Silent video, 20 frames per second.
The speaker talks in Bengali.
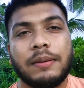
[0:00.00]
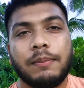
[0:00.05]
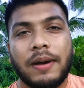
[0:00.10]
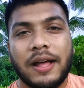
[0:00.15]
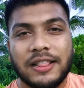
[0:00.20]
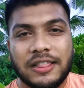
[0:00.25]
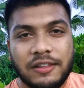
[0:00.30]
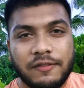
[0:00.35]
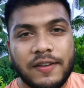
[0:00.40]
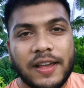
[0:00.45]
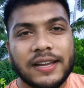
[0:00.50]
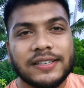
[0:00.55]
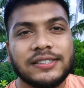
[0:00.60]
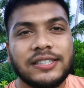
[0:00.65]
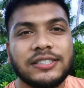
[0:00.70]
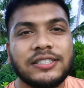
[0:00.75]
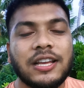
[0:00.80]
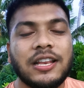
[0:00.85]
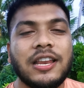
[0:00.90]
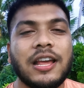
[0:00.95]
মালদ্বীপে
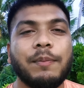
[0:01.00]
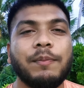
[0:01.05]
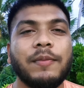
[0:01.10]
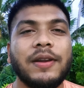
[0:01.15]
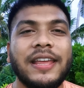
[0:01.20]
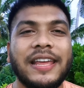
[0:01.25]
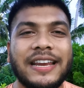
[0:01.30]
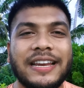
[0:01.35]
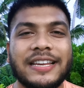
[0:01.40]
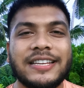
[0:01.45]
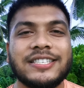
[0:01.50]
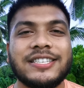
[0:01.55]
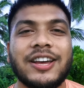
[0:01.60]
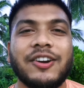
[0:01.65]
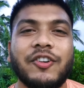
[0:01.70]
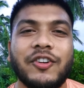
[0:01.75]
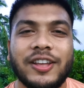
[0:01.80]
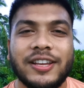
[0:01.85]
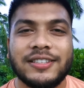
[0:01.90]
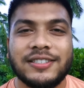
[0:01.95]
আসতে চাইলে আপনার ইংলিশটা
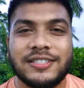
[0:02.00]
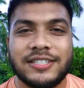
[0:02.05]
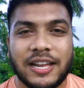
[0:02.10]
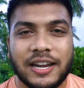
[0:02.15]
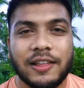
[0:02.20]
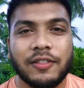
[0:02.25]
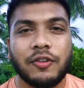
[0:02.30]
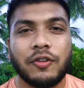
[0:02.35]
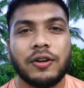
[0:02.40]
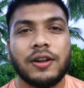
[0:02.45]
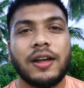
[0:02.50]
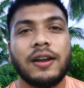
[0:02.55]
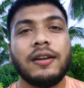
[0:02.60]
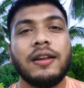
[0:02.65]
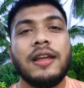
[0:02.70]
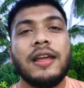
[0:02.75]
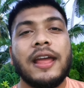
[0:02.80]
অনেক জানা দরকার